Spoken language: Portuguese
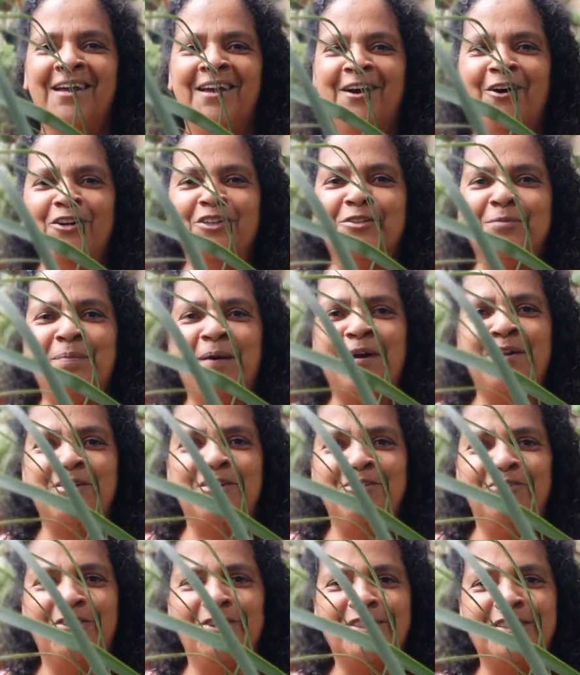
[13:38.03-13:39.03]
Eu espero
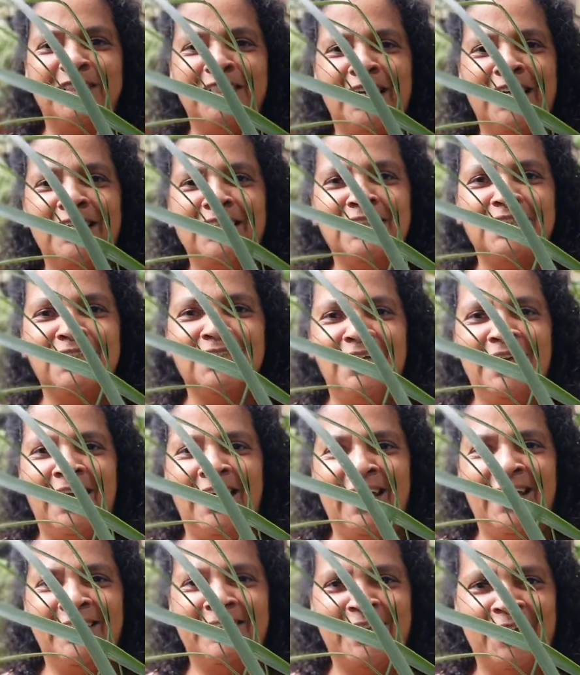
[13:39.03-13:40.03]
que vocês
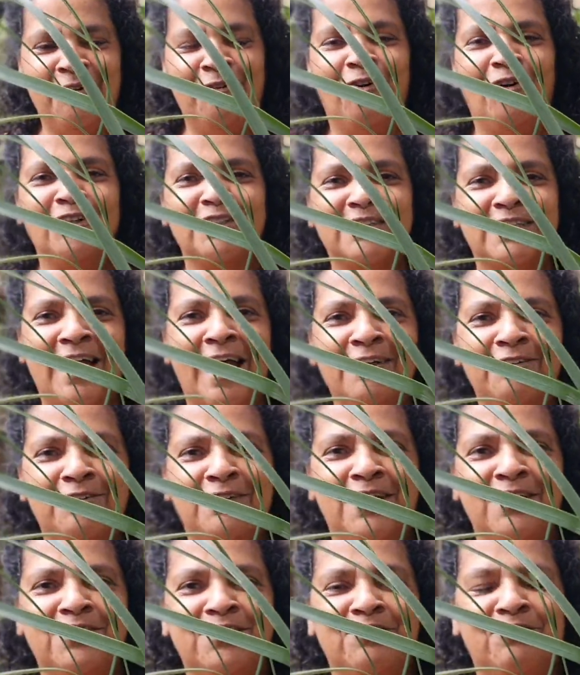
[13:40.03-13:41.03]
é, tenham gostado
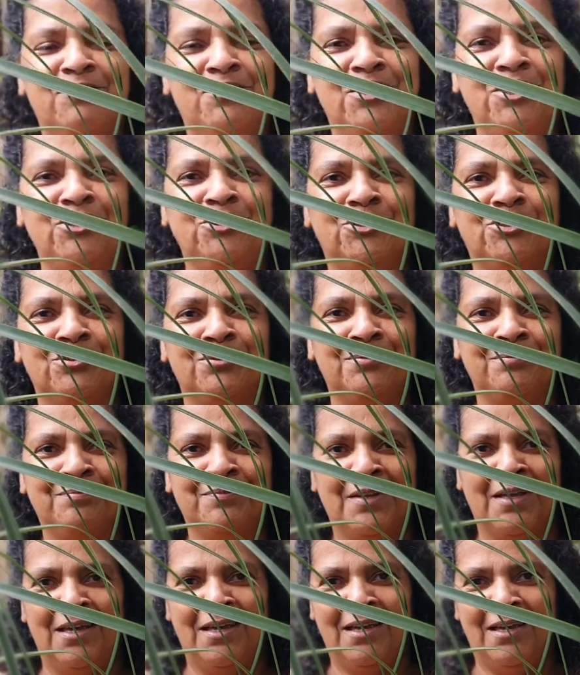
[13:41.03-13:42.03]
desse vídeo.
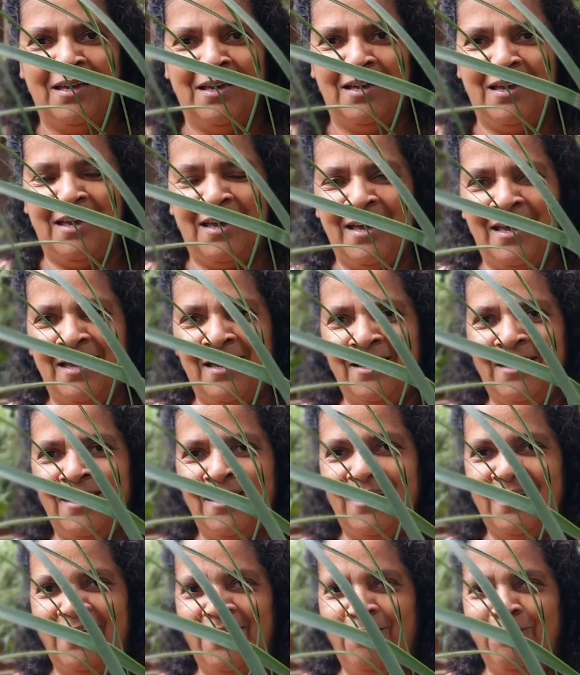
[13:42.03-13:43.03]

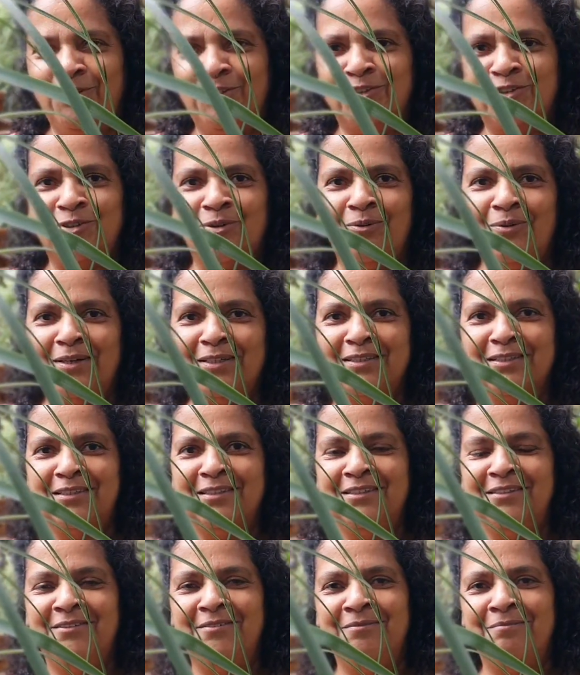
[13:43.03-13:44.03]
É, eu estou
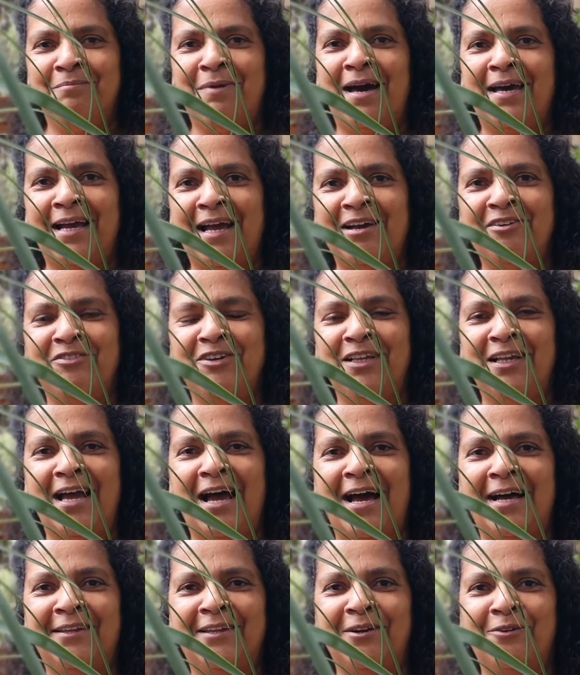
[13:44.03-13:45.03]
assim
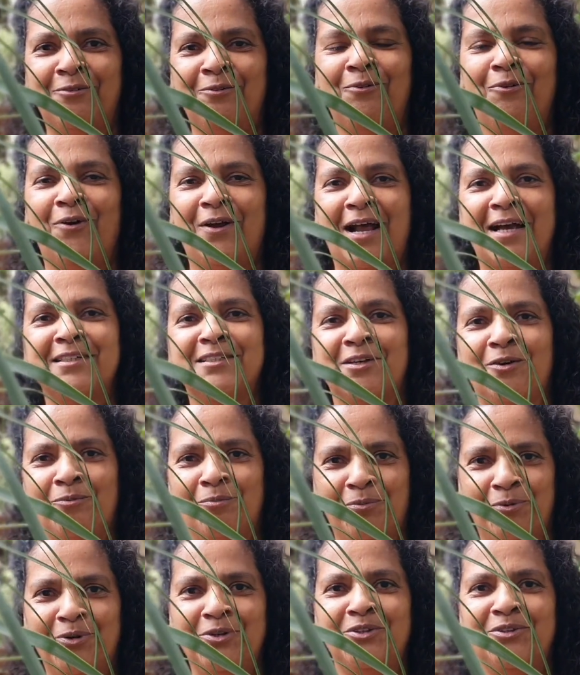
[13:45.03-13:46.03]
maravilhada, com o um
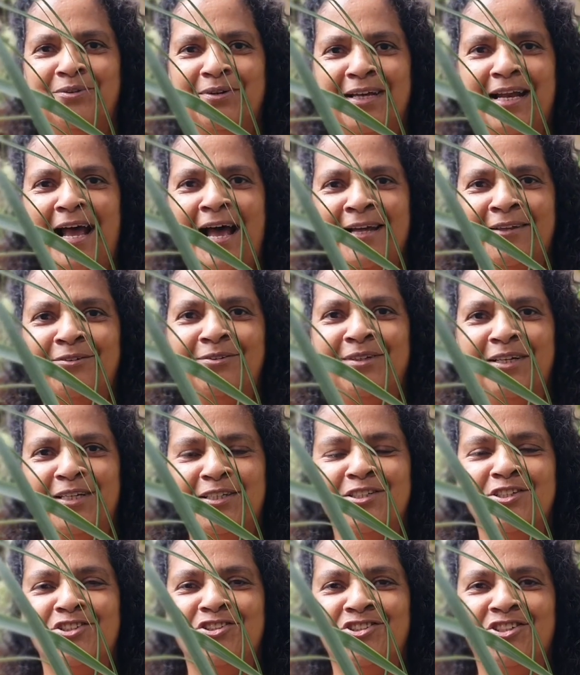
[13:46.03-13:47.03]
coração muito grato
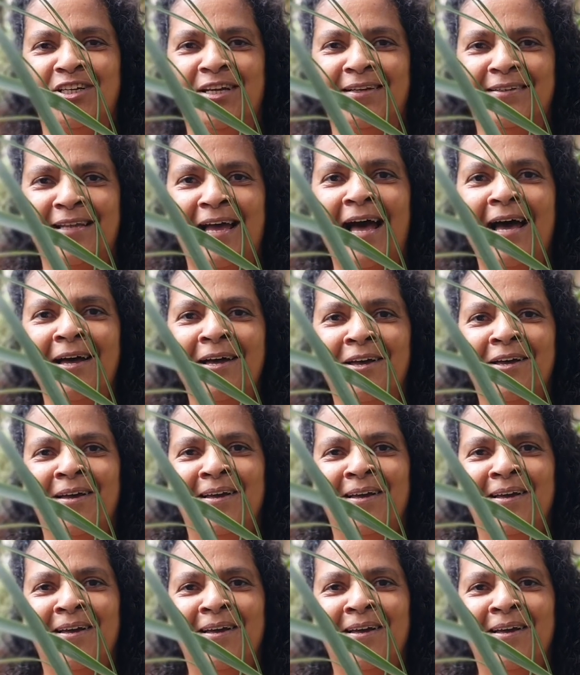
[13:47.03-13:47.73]
nesse dia, tá?